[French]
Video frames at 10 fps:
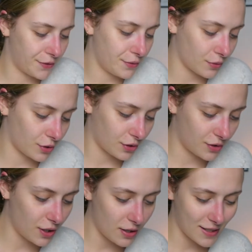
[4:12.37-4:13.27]
Donc,
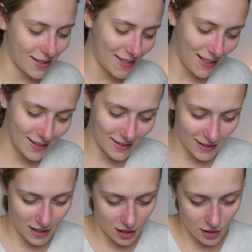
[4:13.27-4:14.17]
dans cette
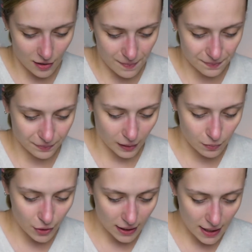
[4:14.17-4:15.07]
euh,
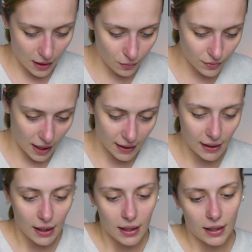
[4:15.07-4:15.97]
boîte là, on a
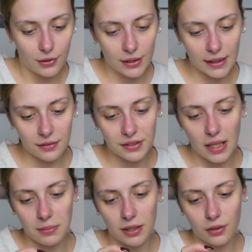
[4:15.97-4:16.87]
le Green
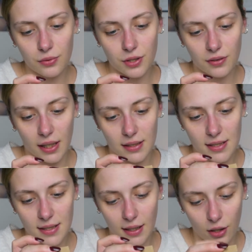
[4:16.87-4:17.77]
Vitamin Concentrate
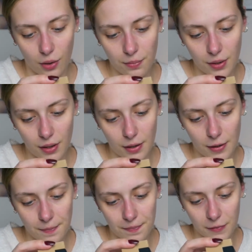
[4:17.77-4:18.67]
Serum.
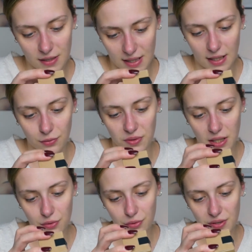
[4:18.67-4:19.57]
Euh, c'est ça, donc
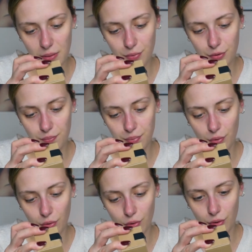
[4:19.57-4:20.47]
ça du coup c'est plus
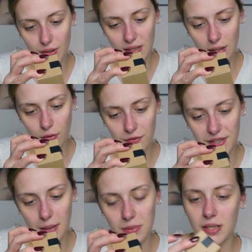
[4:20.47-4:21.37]
pour le côté
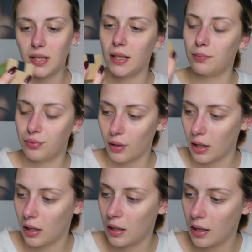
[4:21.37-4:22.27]
vitaminé et pour
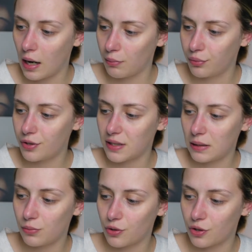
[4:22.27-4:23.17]
un, boost
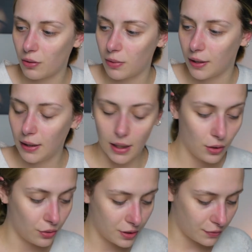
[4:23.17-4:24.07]
il me semble
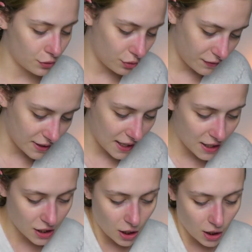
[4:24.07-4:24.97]
au niveau du visage.